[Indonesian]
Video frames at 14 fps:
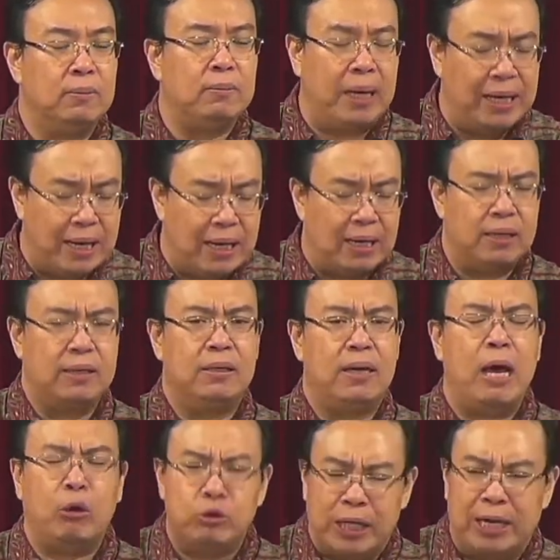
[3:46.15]
Mana?
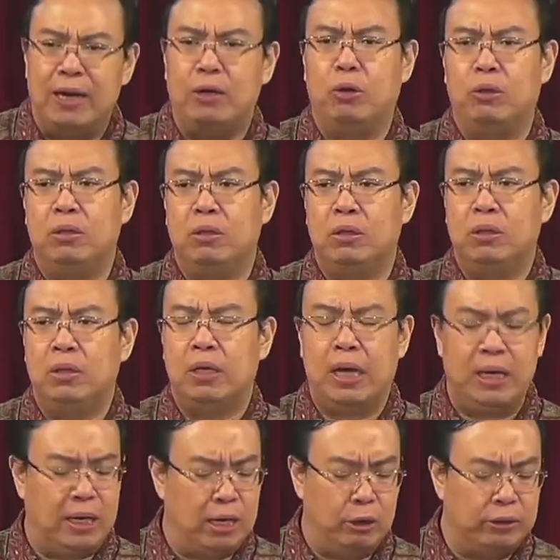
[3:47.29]
Harus ada dong.
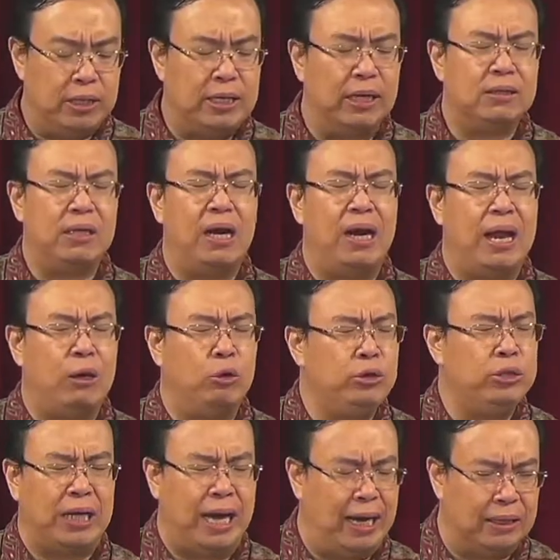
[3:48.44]
Karena kalau tidak terlalu
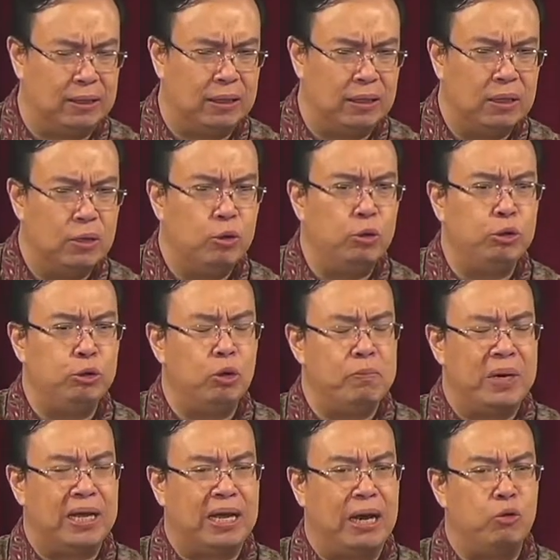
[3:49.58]
jahat untuk
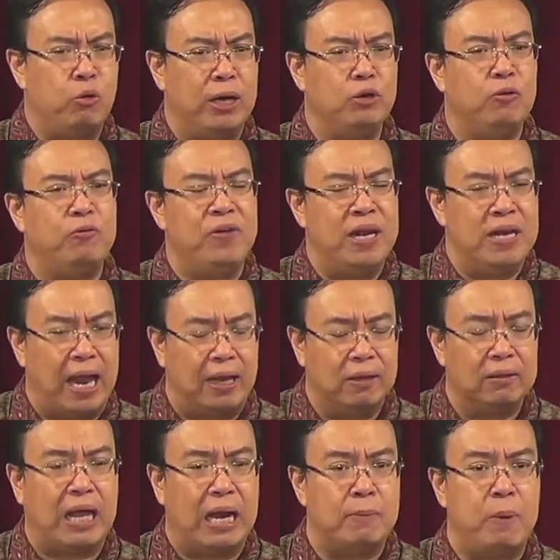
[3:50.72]
berikan wahyu
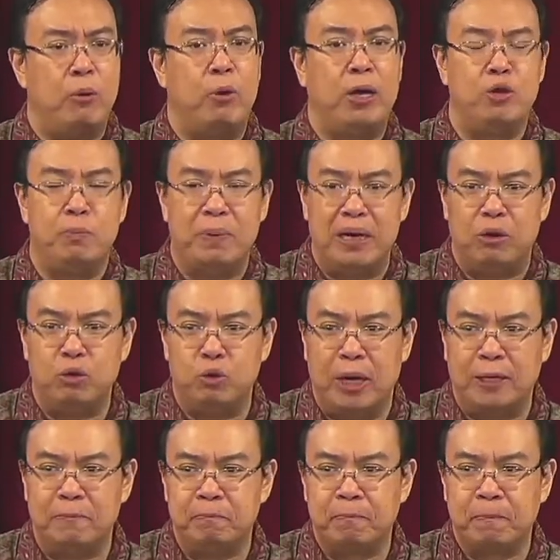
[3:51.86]
final tanpa wahyu pendahuluan.